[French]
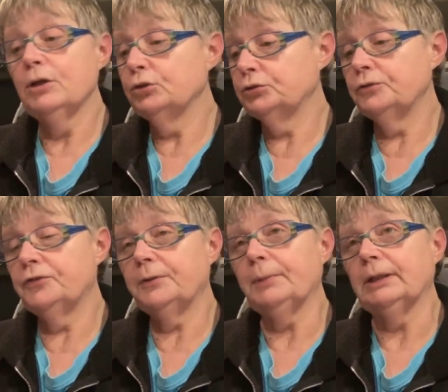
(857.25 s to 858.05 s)
Je ne
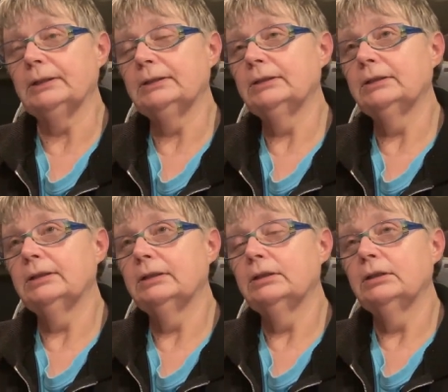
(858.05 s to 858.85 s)
sais pas.
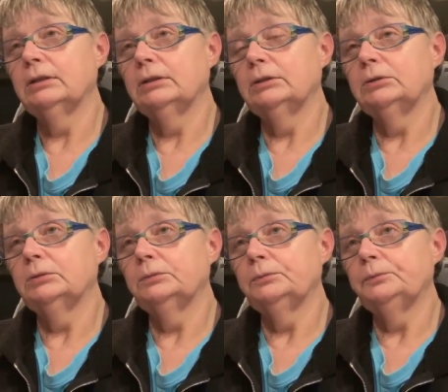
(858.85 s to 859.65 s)
Surtout par rapport au lit.